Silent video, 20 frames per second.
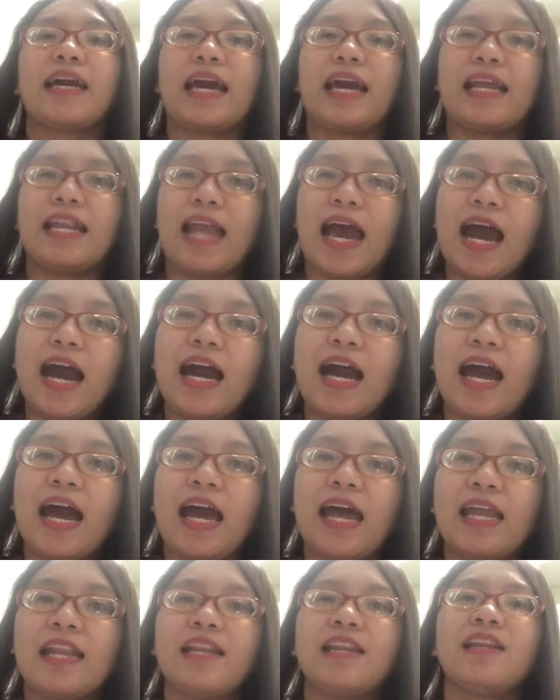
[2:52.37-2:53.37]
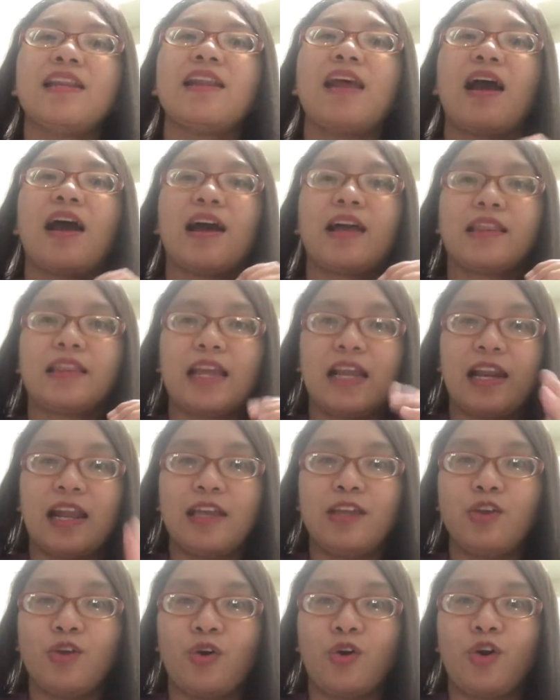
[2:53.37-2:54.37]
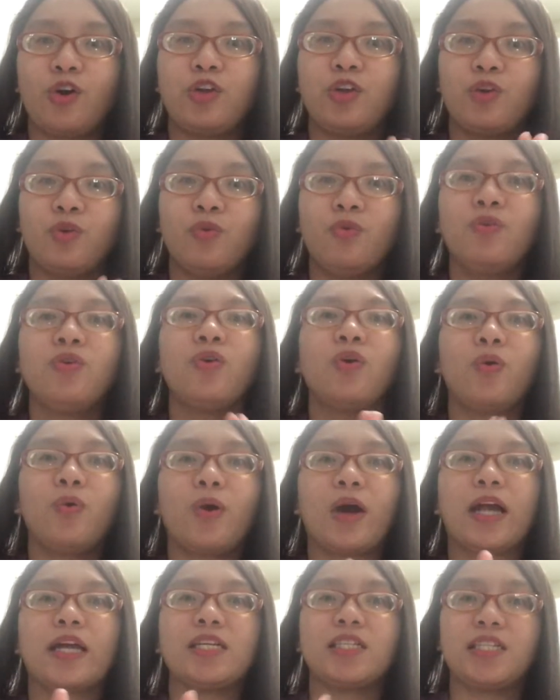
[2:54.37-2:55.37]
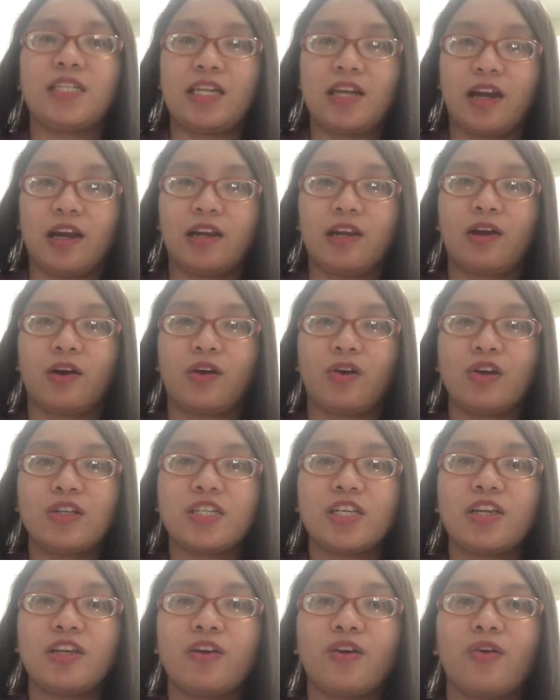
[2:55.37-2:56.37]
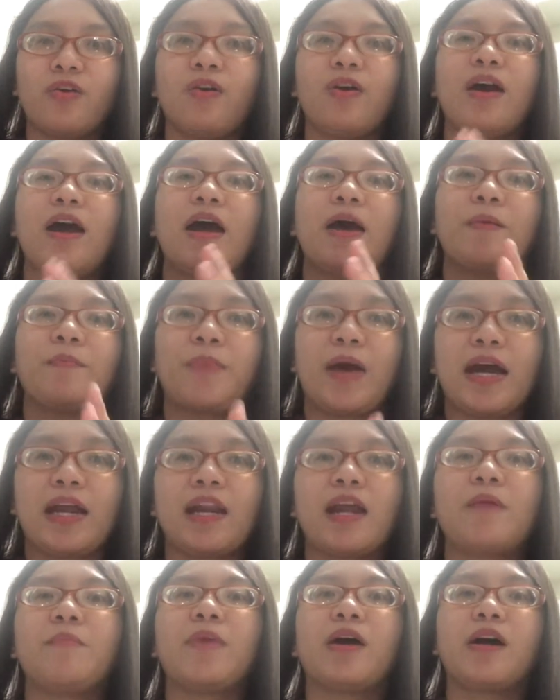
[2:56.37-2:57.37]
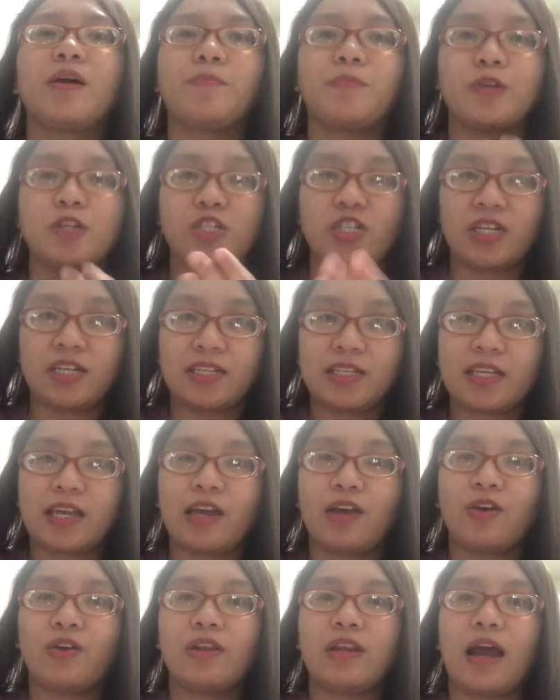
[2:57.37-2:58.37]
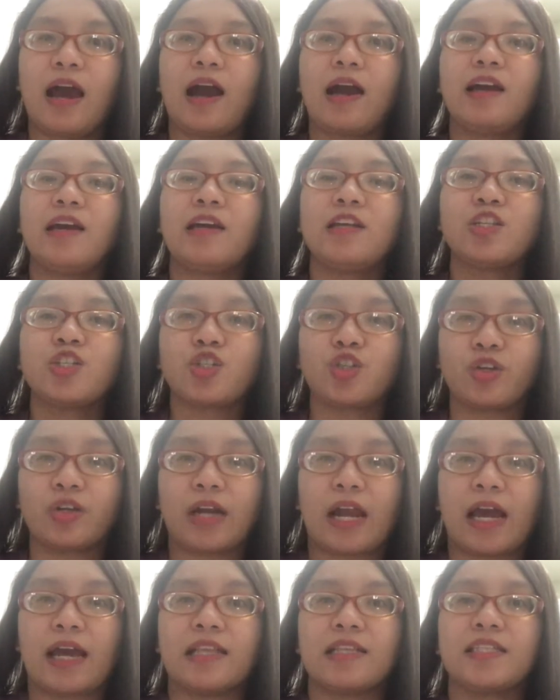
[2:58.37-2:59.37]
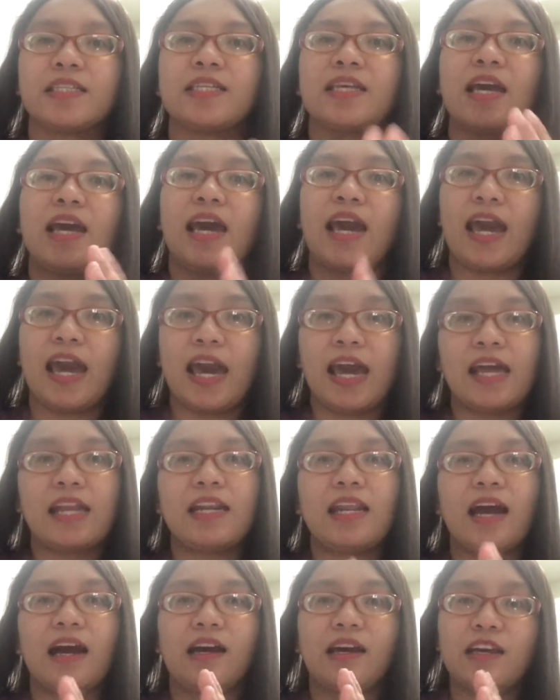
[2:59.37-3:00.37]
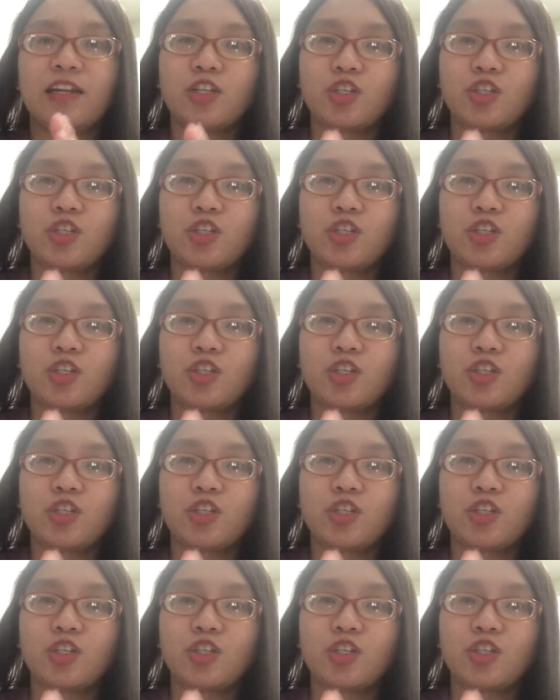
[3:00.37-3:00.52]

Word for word: Kailangan dala nyo yung ORCR ng kotse nyo para makapurchase kayo ng insurance and ang